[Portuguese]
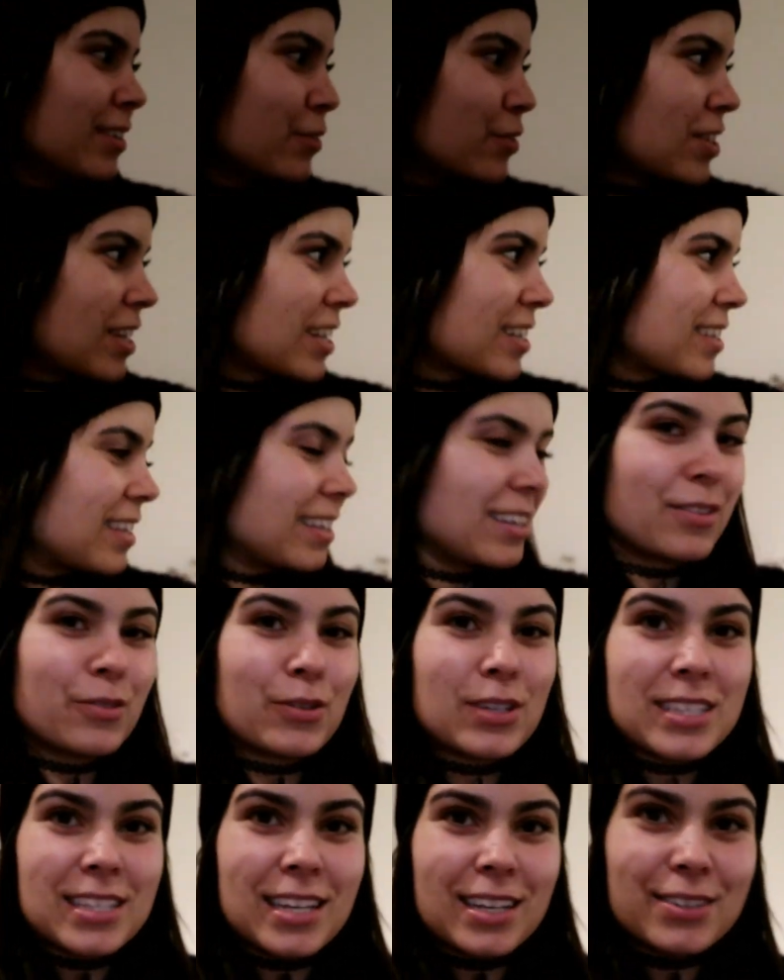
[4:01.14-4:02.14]
Gostaste, Ana,
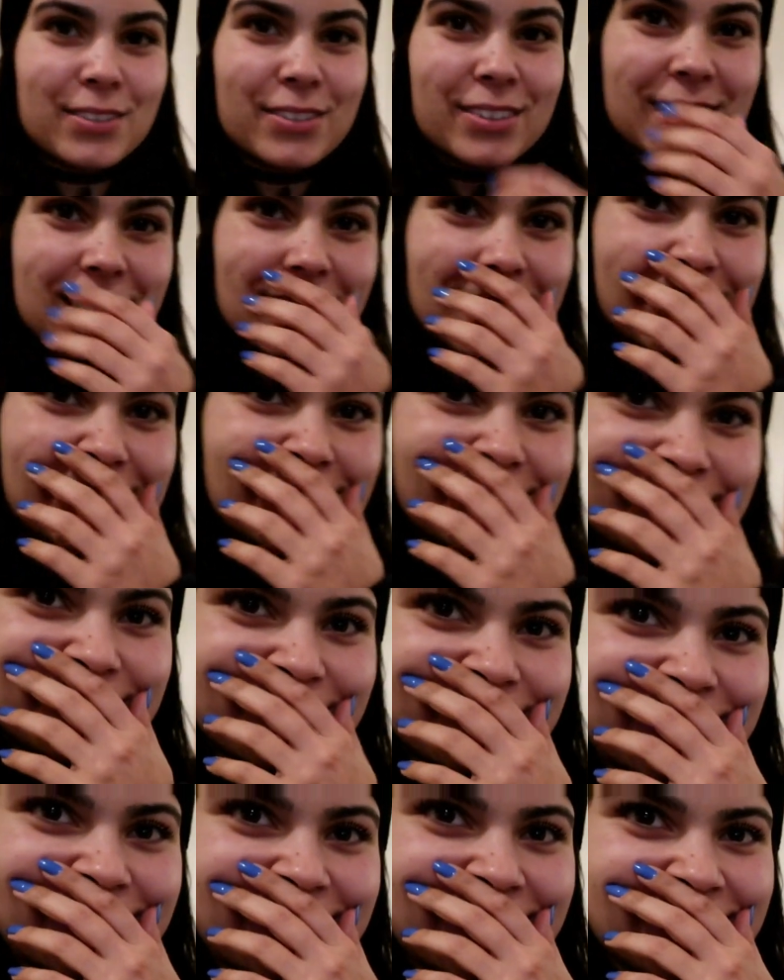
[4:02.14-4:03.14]
do casaco? Achaste
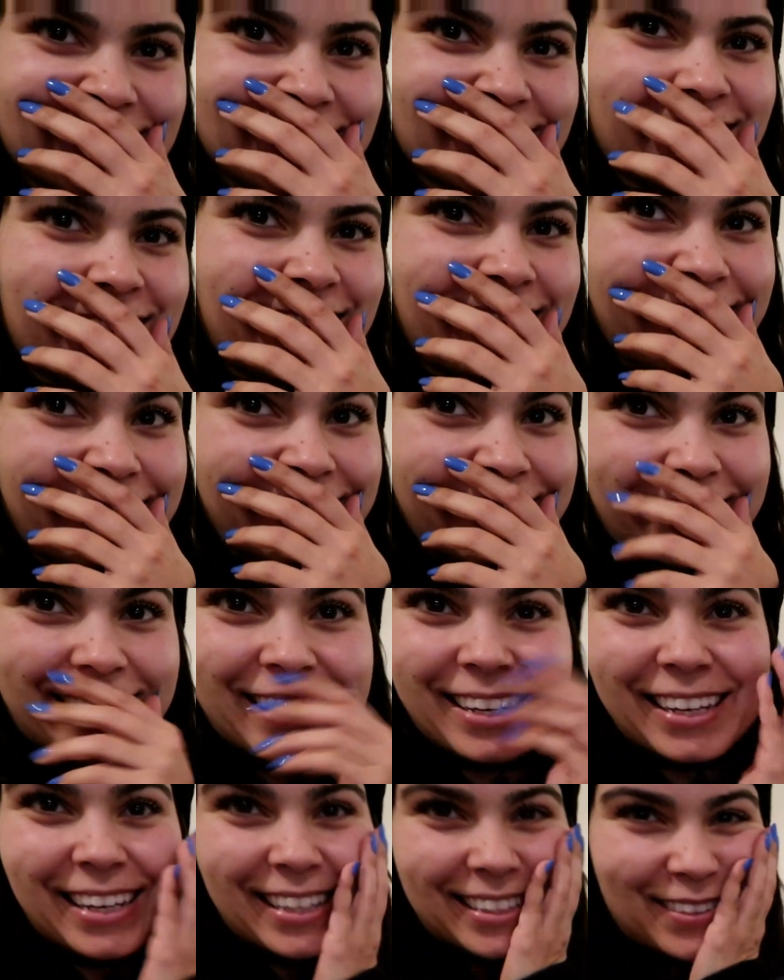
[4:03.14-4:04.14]
giro?
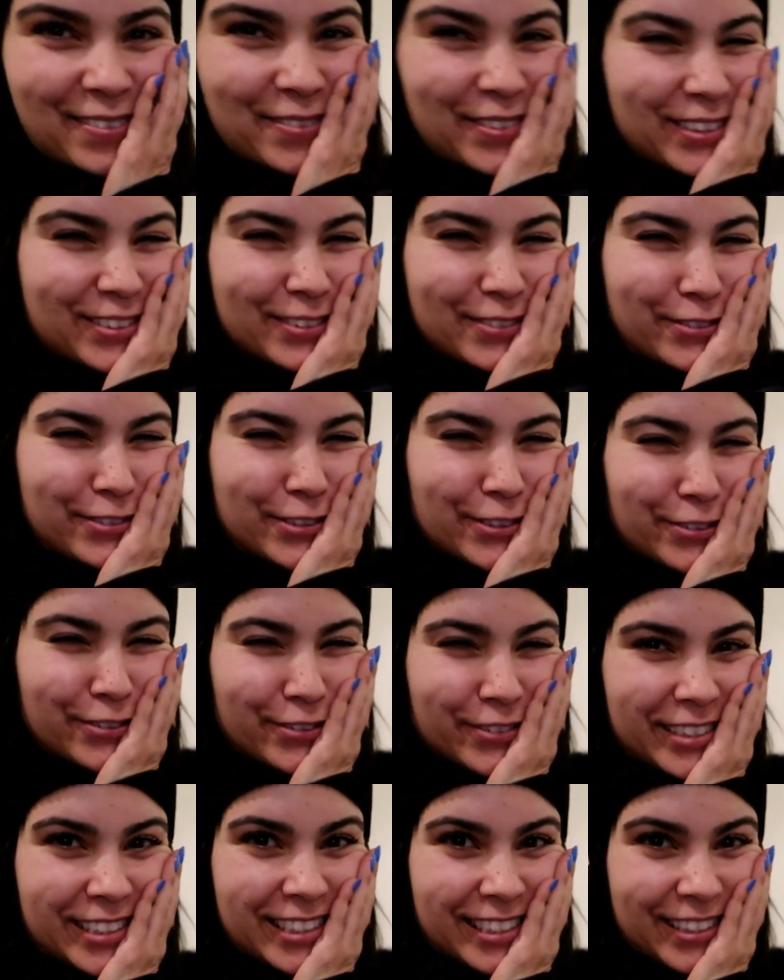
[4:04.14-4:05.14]
Ele é muito
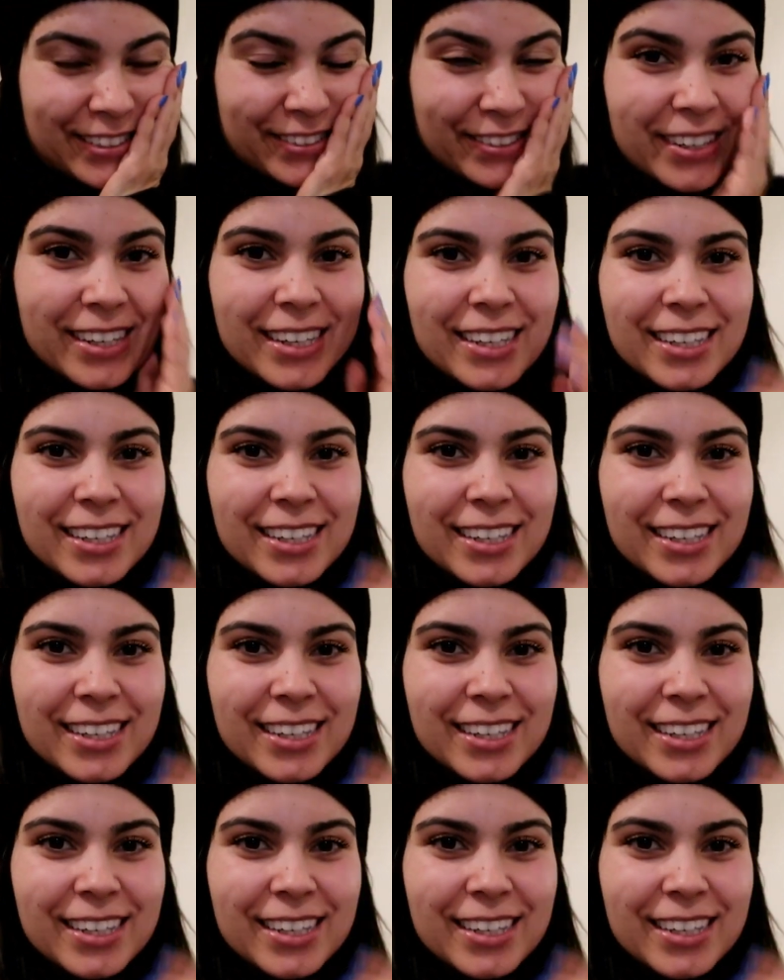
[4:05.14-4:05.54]
fofinho.